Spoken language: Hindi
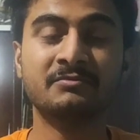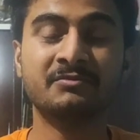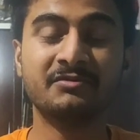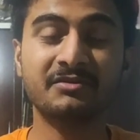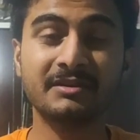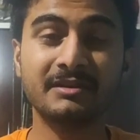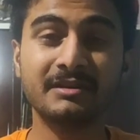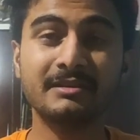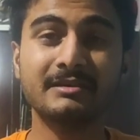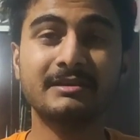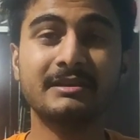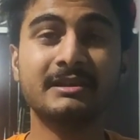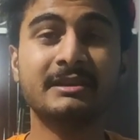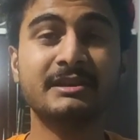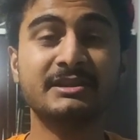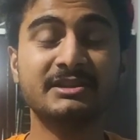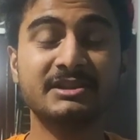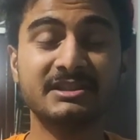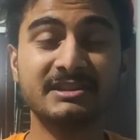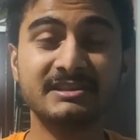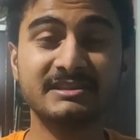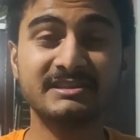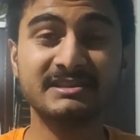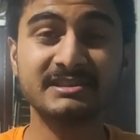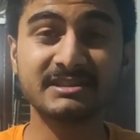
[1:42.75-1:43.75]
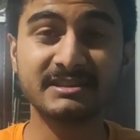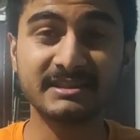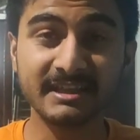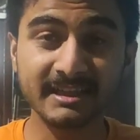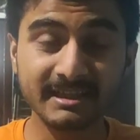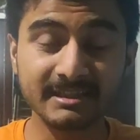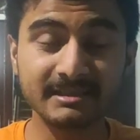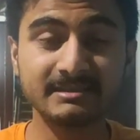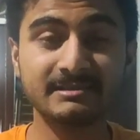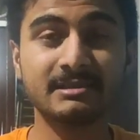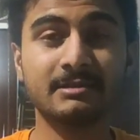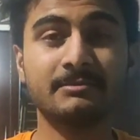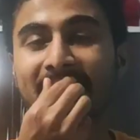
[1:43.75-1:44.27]
फिर ये
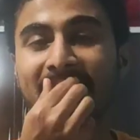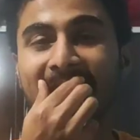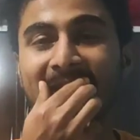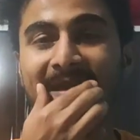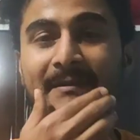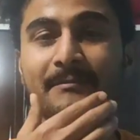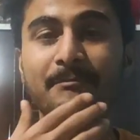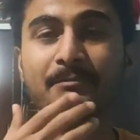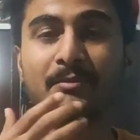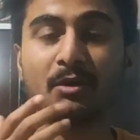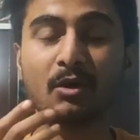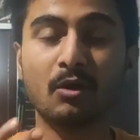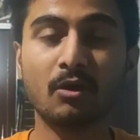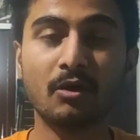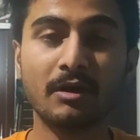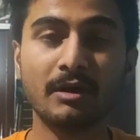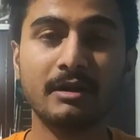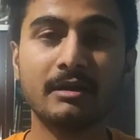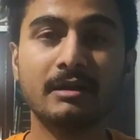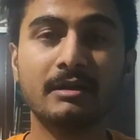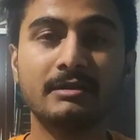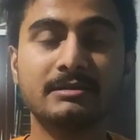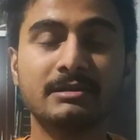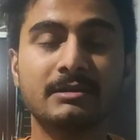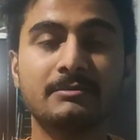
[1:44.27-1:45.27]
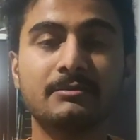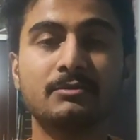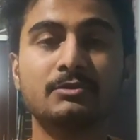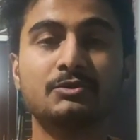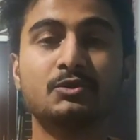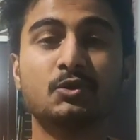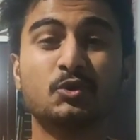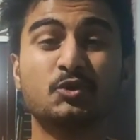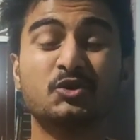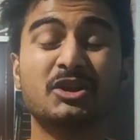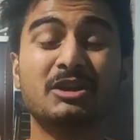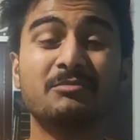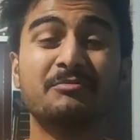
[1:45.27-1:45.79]
इंसिडेंट जब एक एम्प्लॉय ने जब
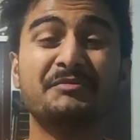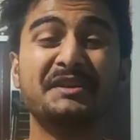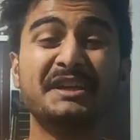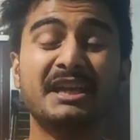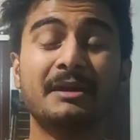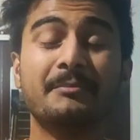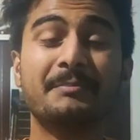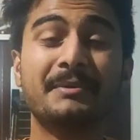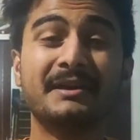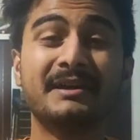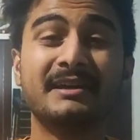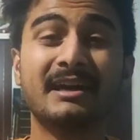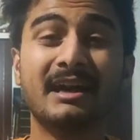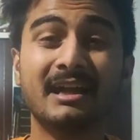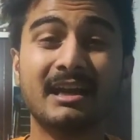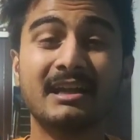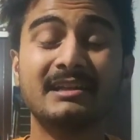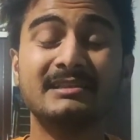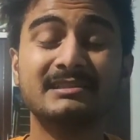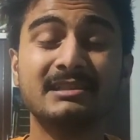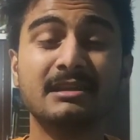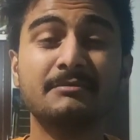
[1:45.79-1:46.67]
सोशल मीडिया पर डाला